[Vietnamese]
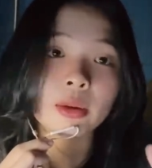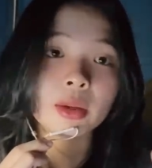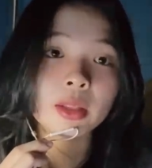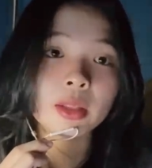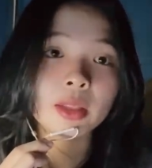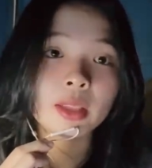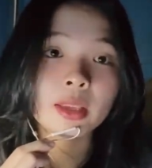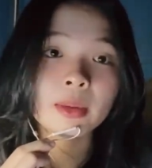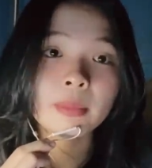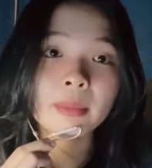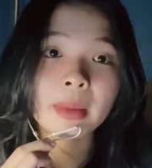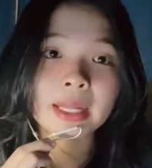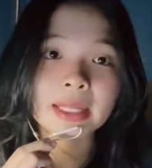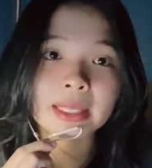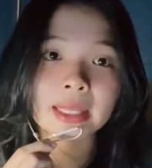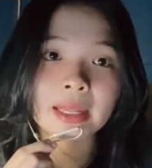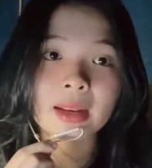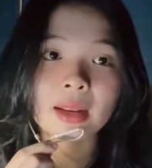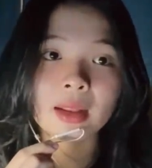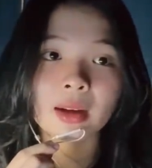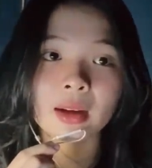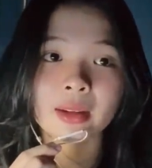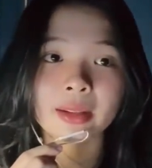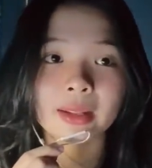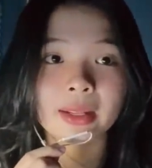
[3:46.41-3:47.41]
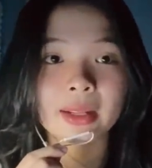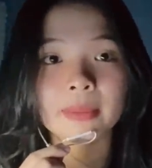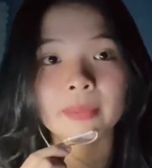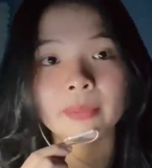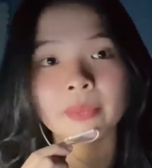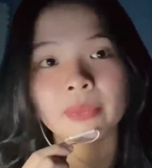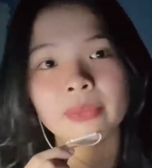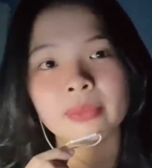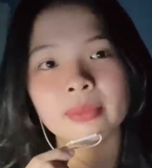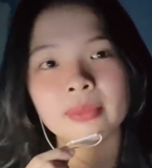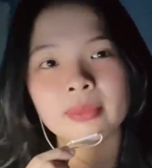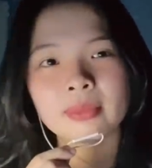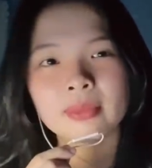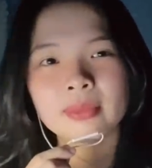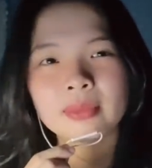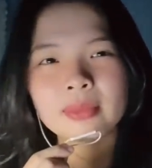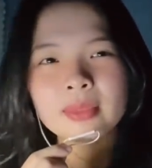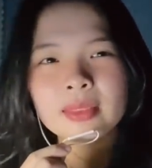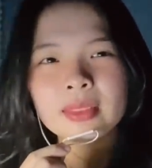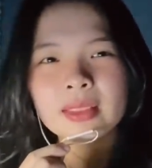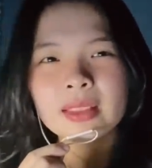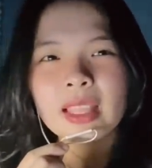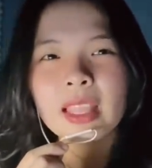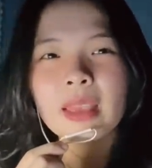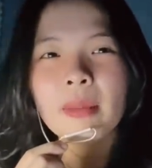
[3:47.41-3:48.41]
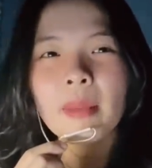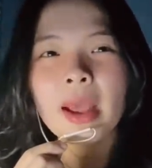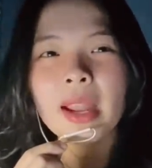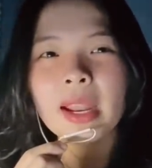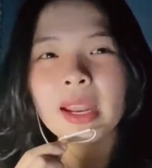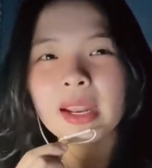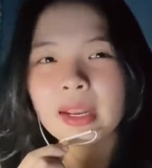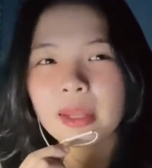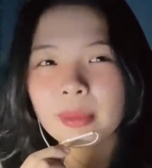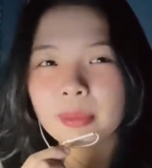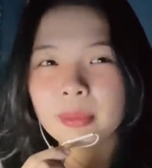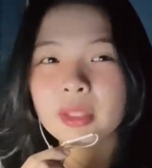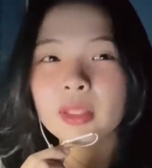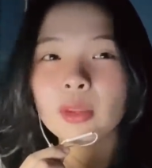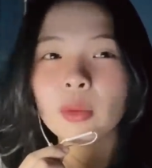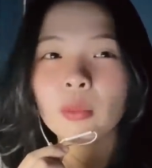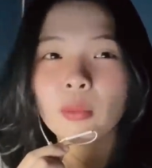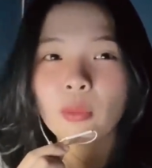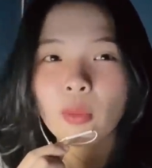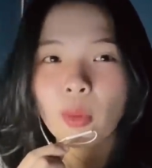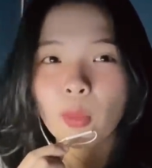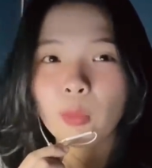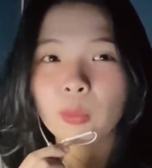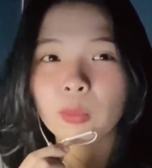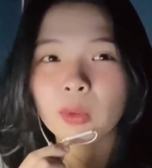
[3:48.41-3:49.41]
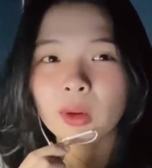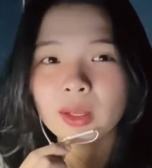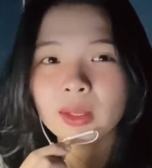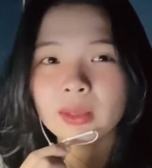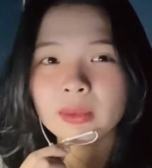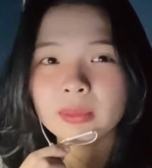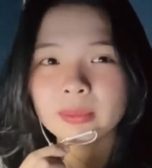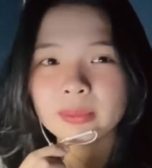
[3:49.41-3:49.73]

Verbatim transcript: cái tiếng ba trả lời á thấy ba đang nằm ở trong mùng á